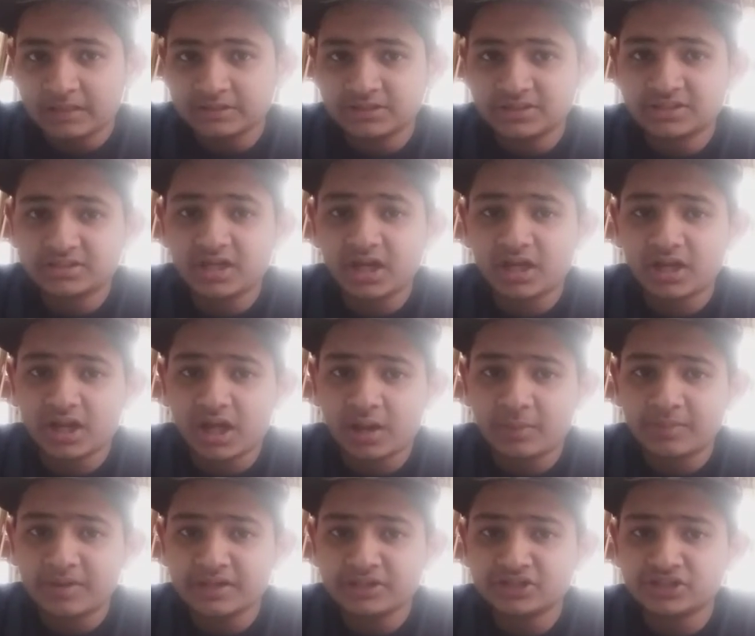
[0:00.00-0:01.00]
जिसका
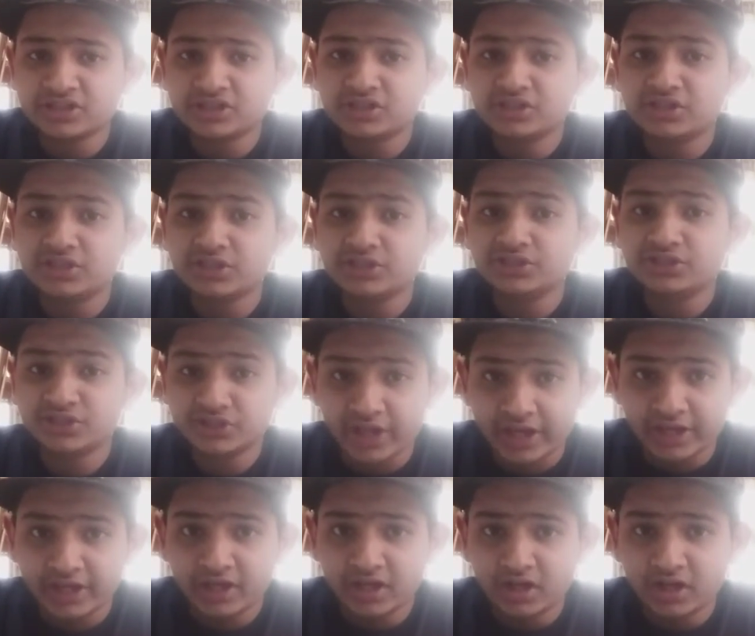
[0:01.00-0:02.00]
नाम है सिक्सटीन
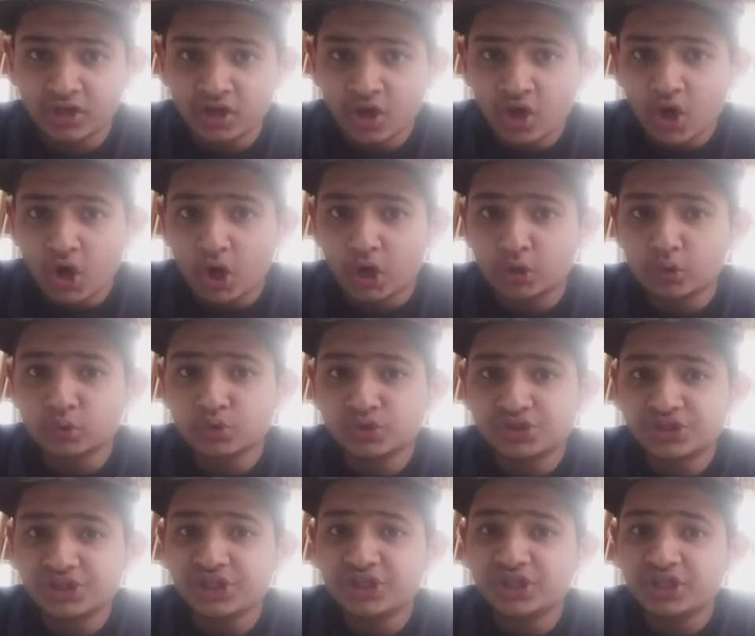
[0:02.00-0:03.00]
साइक और
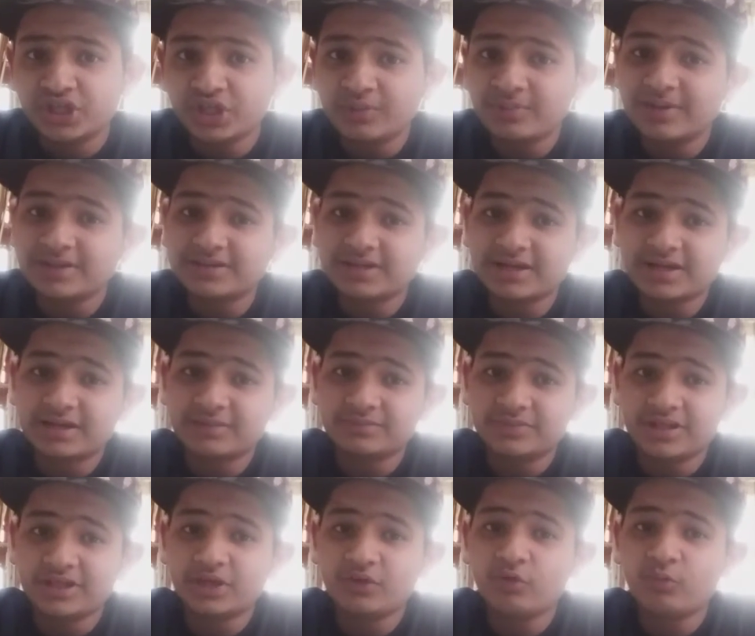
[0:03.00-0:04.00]
उसकी कीमत अगर
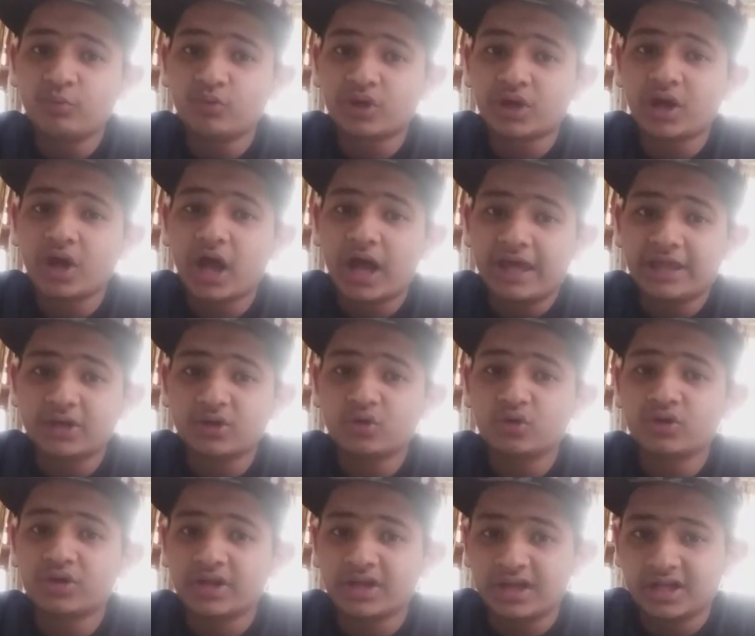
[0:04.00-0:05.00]
हम देखें वो पूरा आयरन
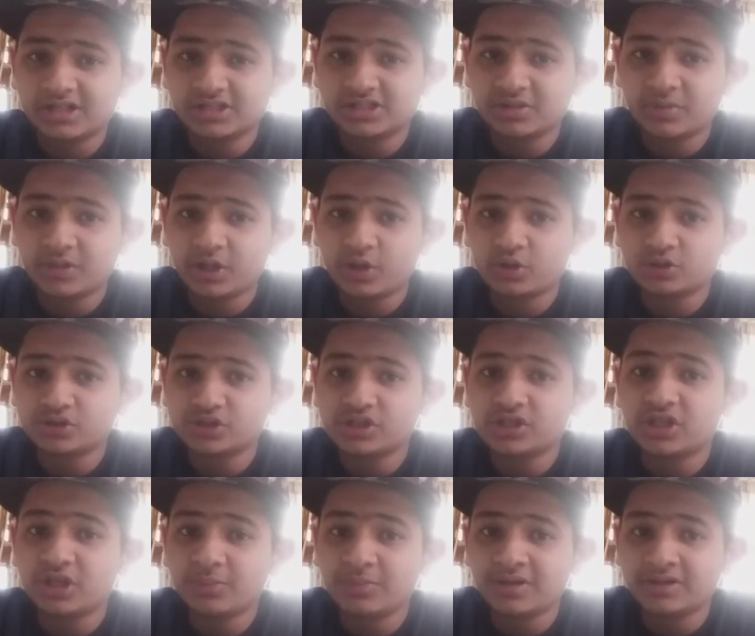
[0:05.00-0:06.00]
और निकल से बना हुआ उसकी
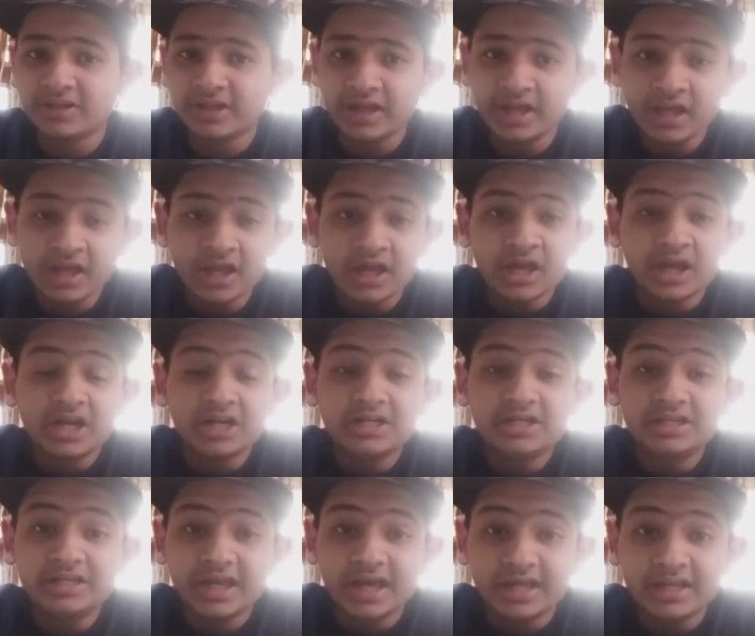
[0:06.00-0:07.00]
कीमत है
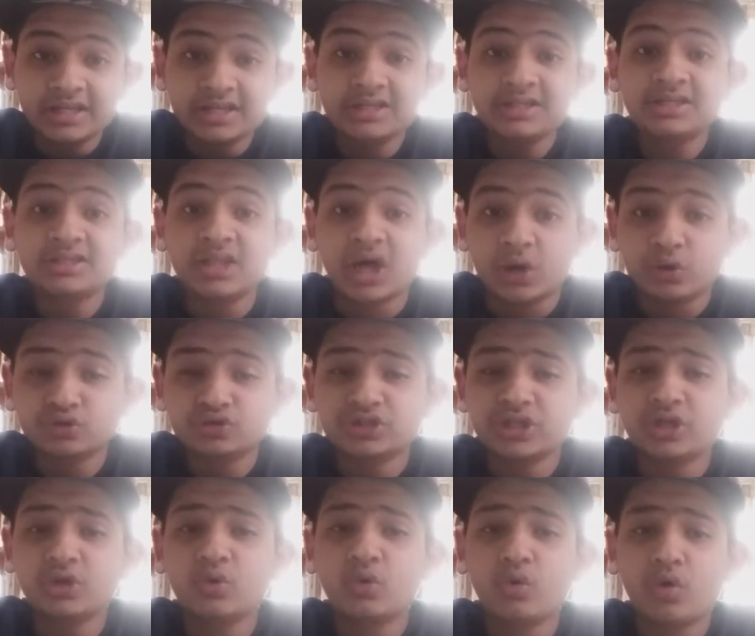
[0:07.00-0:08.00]
टेन
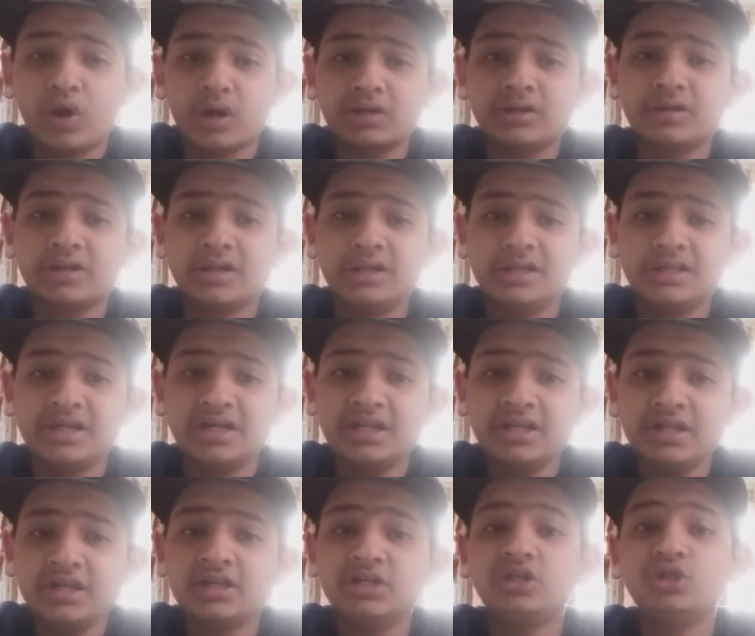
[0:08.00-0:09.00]
थाउजेंड
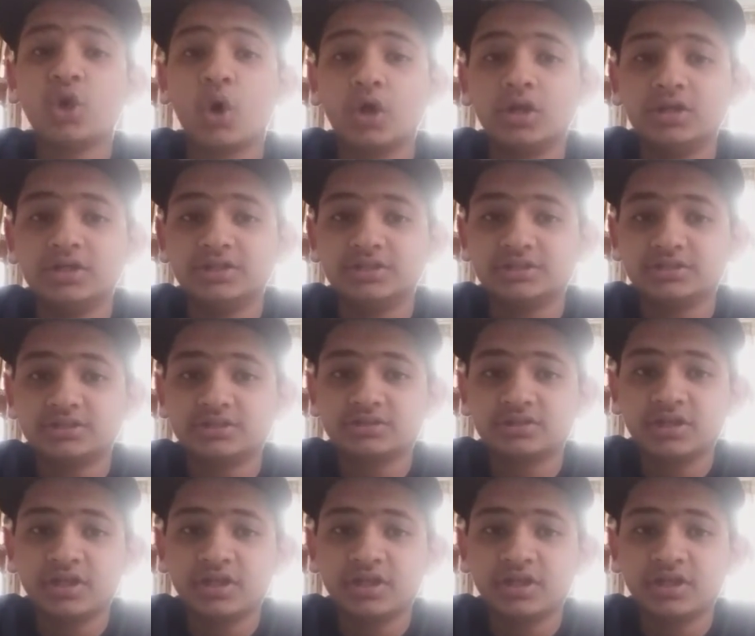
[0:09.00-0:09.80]
क्वाड्रिलियन डॉलर्स